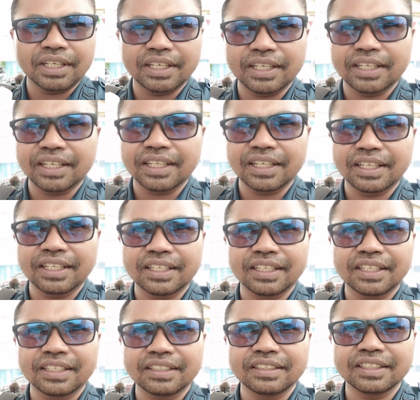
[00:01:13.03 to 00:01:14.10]
berada
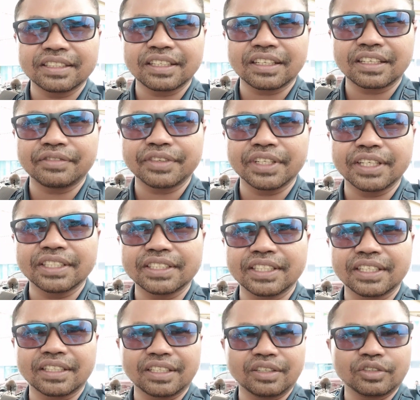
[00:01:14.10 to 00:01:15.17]
pada
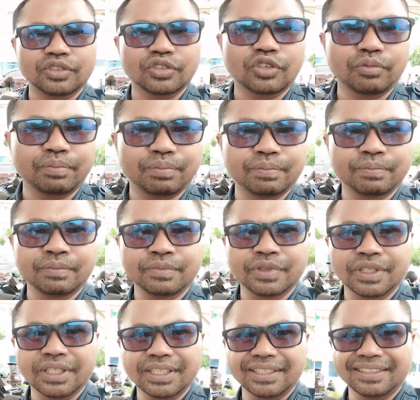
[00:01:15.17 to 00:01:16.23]
distrik navigasi atau
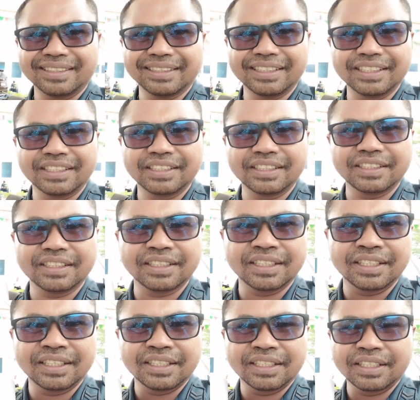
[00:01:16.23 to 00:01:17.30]
SROP
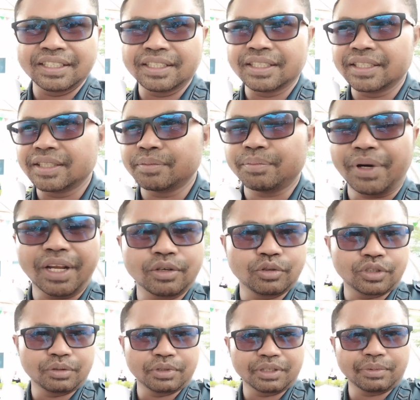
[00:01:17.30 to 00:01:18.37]
di
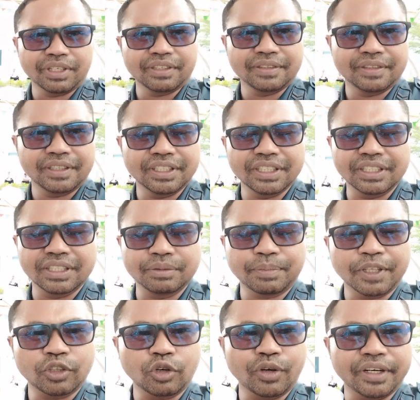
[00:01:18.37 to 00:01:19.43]
Palu
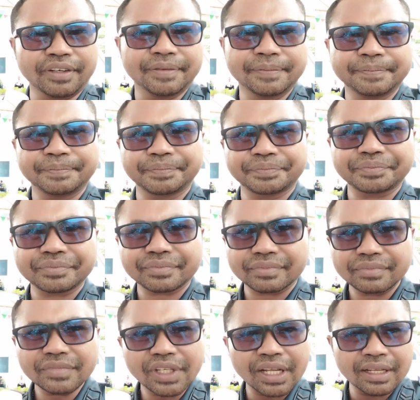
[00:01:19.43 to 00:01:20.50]
teman-teman di
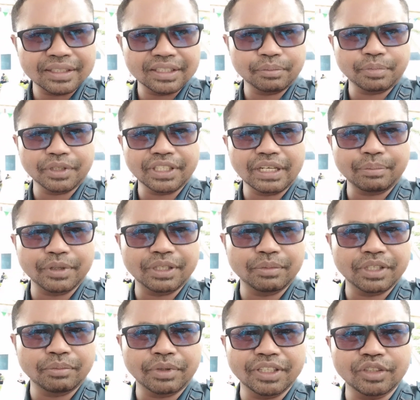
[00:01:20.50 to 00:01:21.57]
Pantoloan
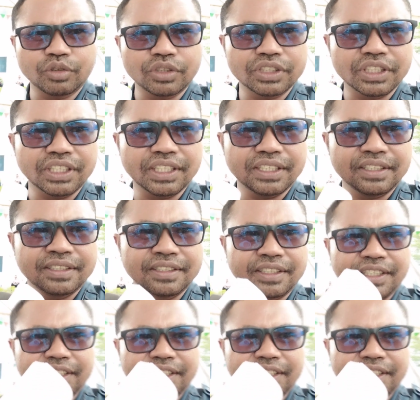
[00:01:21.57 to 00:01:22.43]
seperti apa teman-teman